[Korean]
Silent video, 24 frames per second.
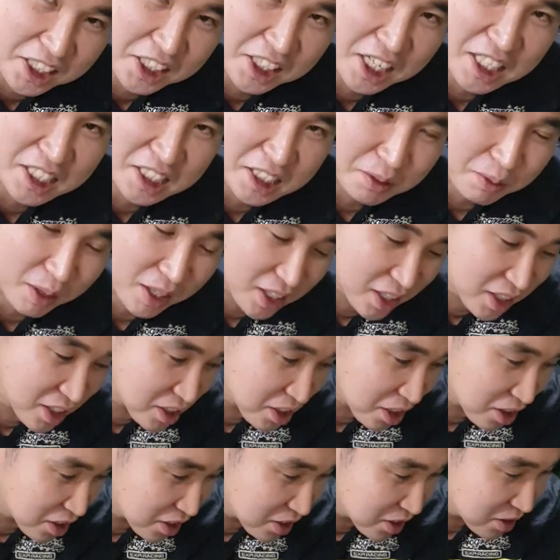드시겠지만은
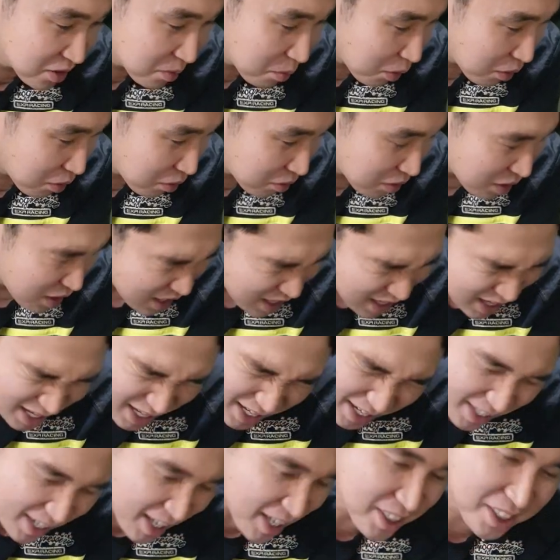저는 뭐
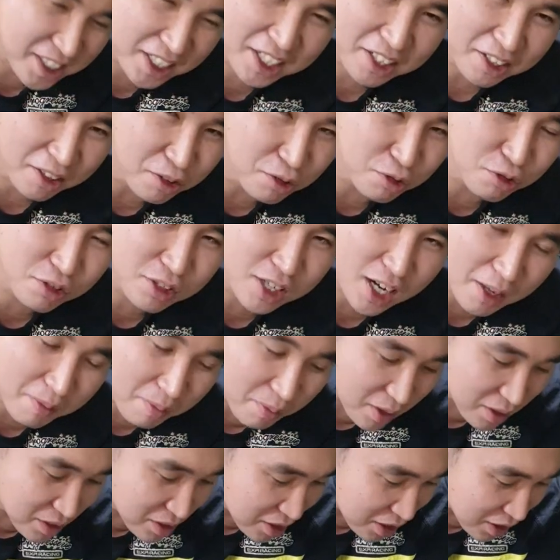이래저래 연구를
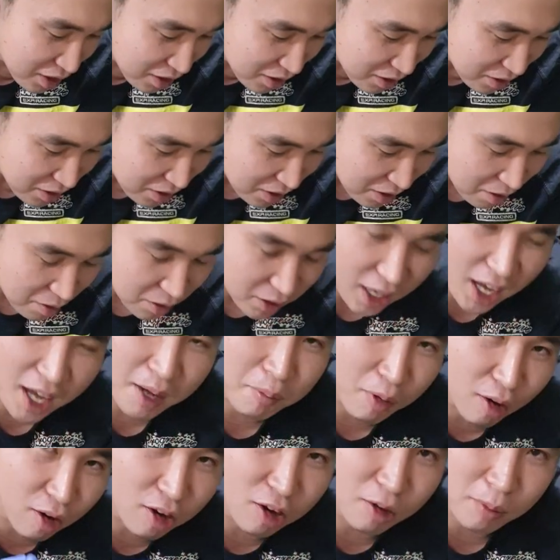하면서 다
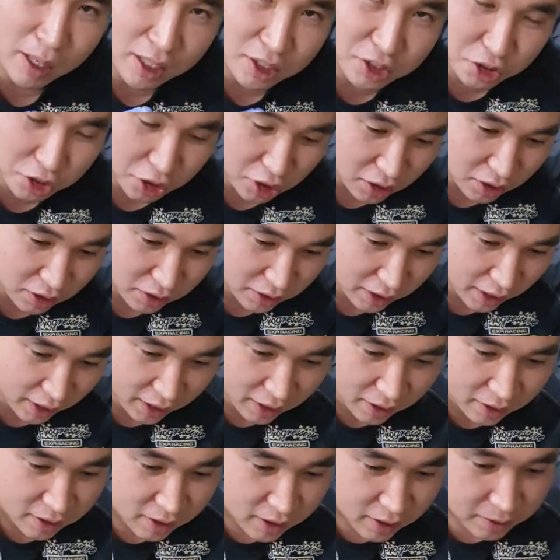먹어봤죠.
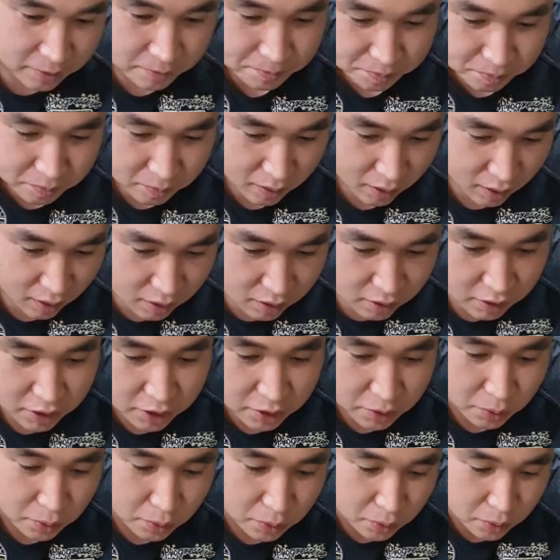네.
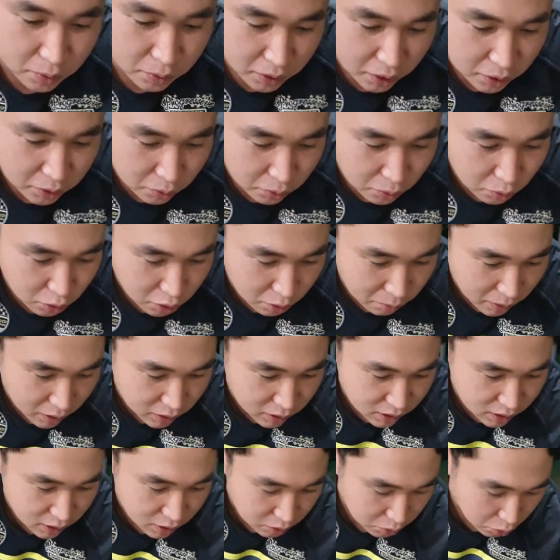그리고
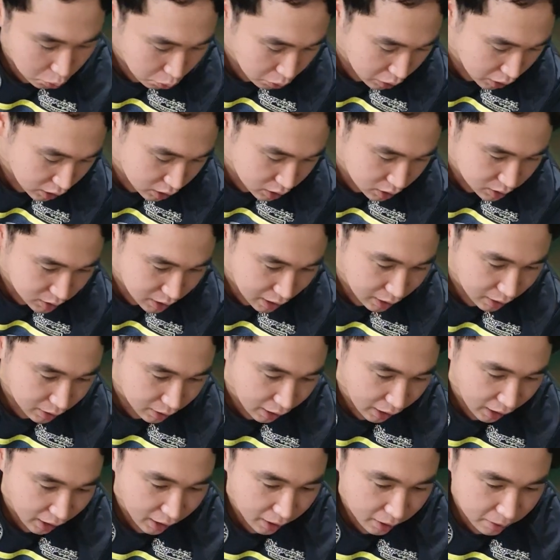되도록이면은 똥에 있는
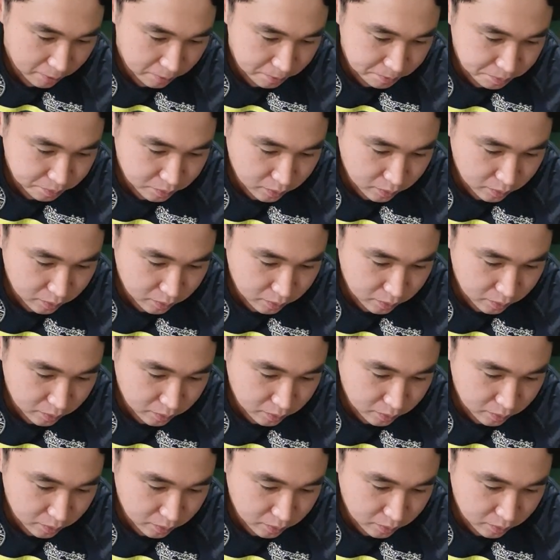상태